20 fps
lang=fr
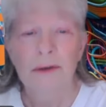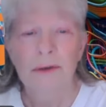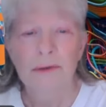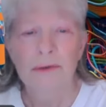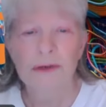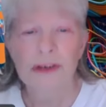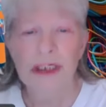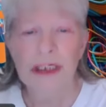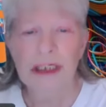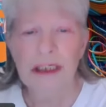
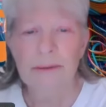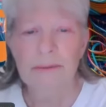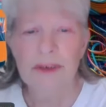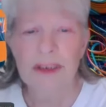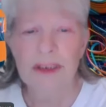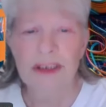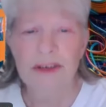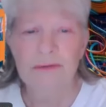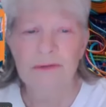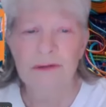que chaque
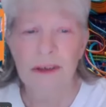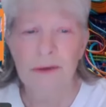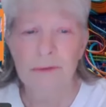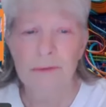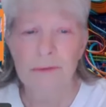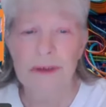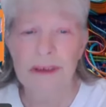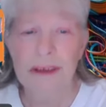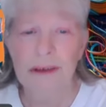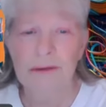
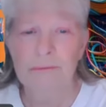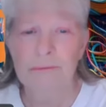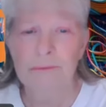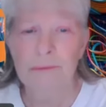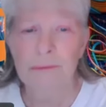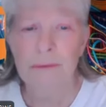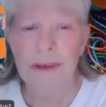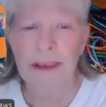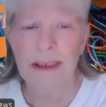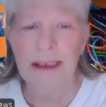hémisphère du
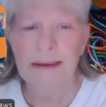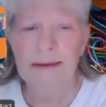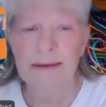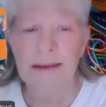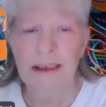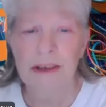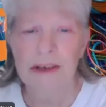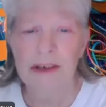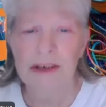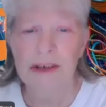cerveau
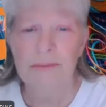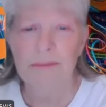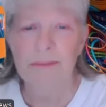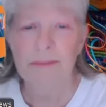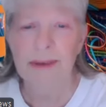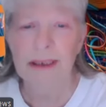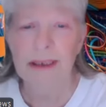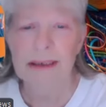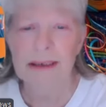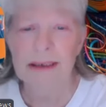
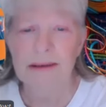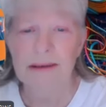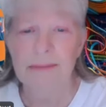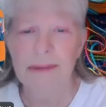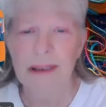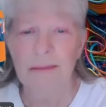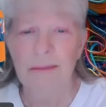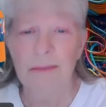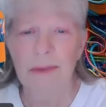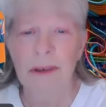interagit
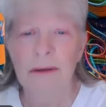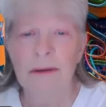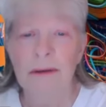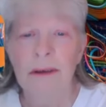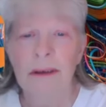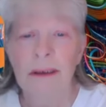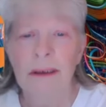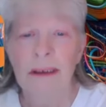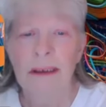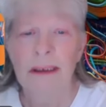principalement
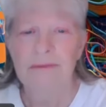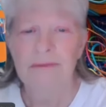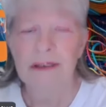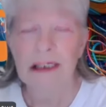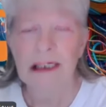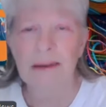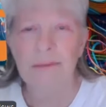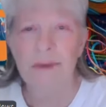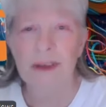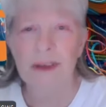
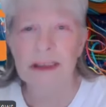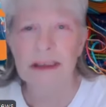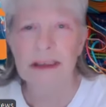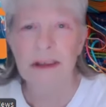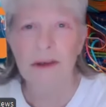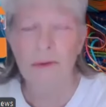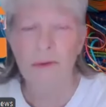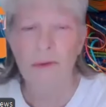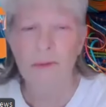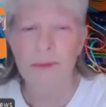avec la
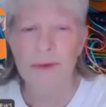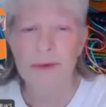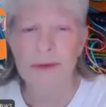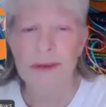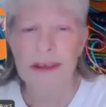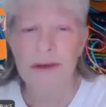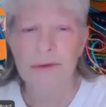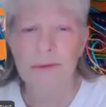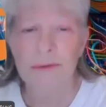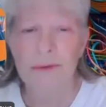moitié
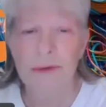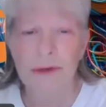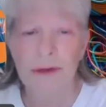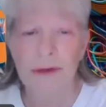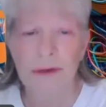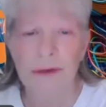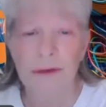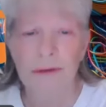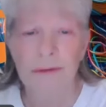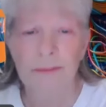opposée du
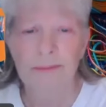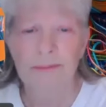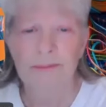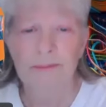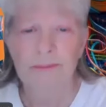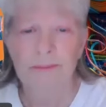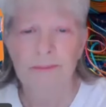corps.